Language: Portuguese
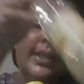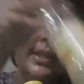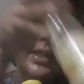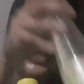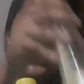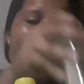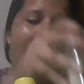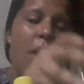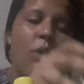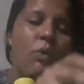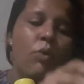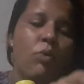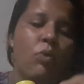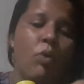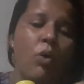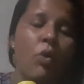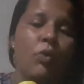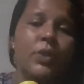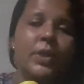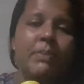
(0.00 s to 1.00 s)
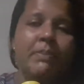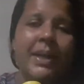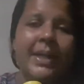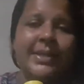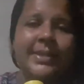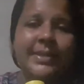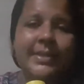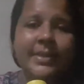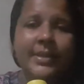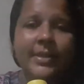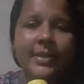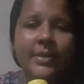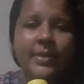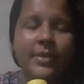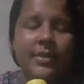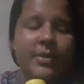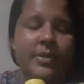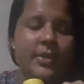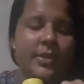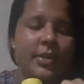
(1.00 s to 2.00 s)
de álcool ou de maçã.
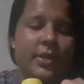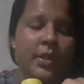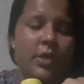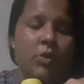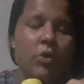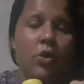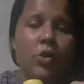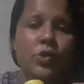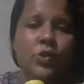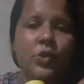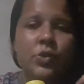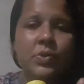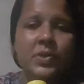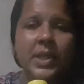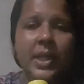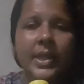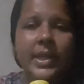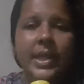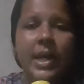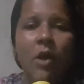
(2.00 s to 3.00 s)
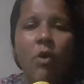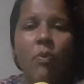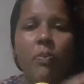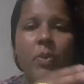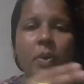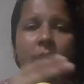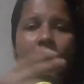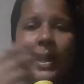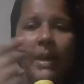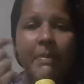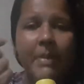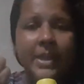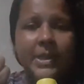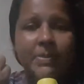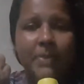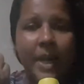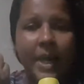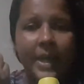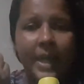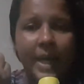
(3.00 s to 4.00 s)
Eu gosto de usar de álcool porque ela é
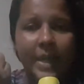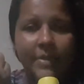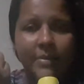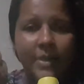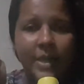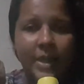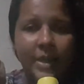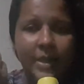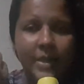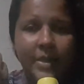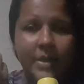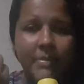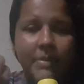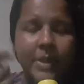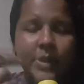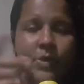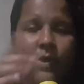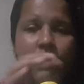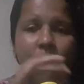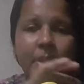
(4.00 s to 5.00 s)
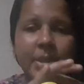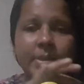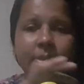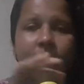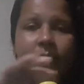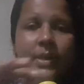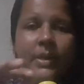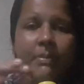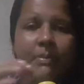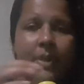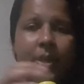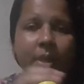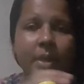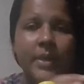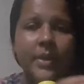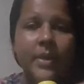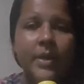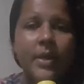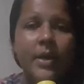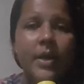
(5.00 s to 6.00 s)
mais barato, galera. Mas o de maçã
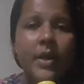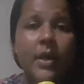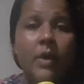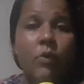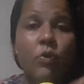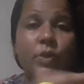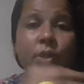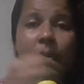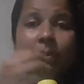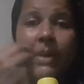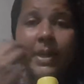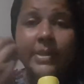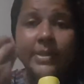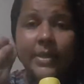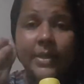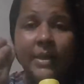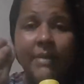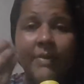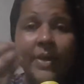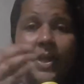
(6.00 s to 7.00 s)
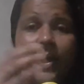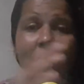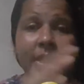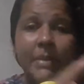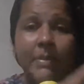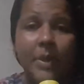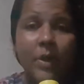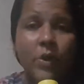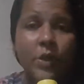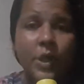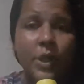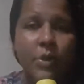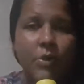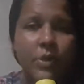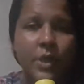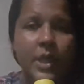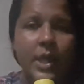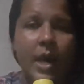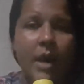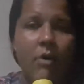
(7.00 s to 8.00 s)
também. O de maçã, na verdade, é melhor do que
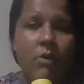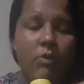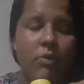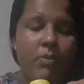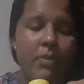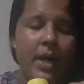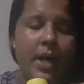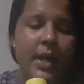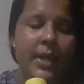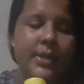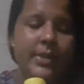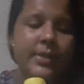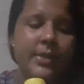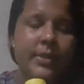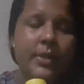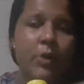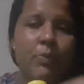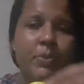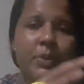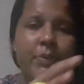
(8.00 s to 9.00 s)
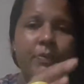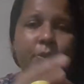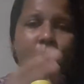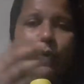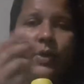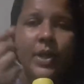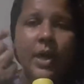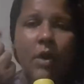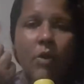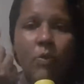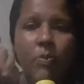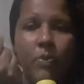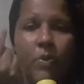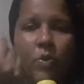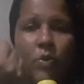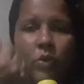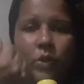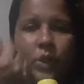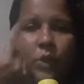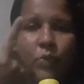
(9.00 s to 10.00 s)
o de álcool. Mas eu prefiro o de álcool
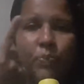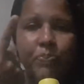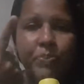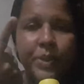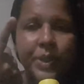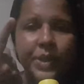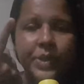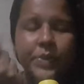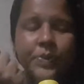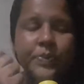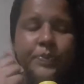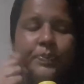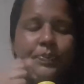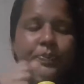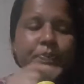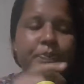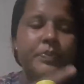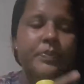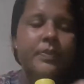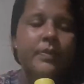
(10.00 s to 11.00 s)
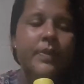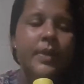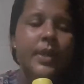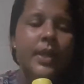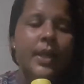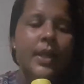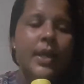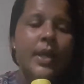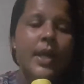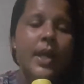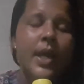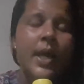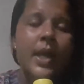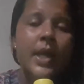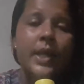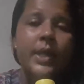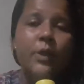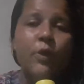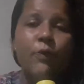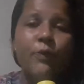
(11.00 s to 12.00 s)
por conta do preço.
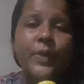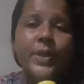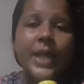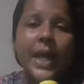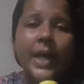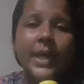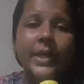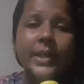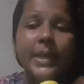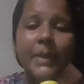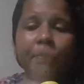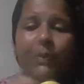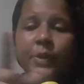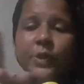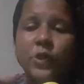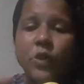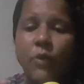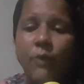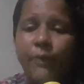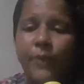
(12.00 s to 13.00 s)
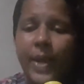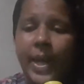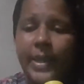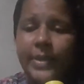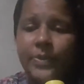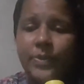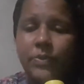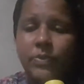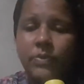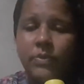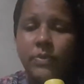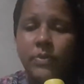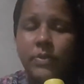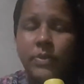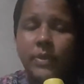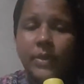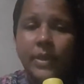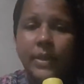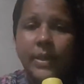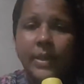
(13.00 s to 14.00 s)
E o vinagre, depois que eu faço,
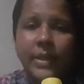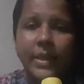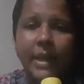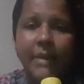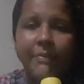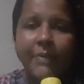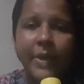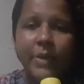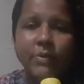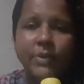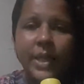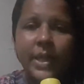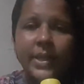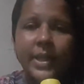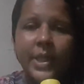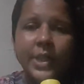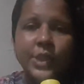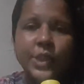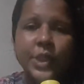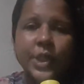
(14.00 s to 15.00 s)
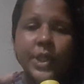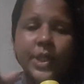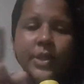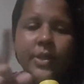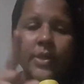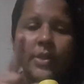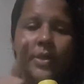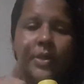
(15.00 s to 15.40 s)
lavei com detergente.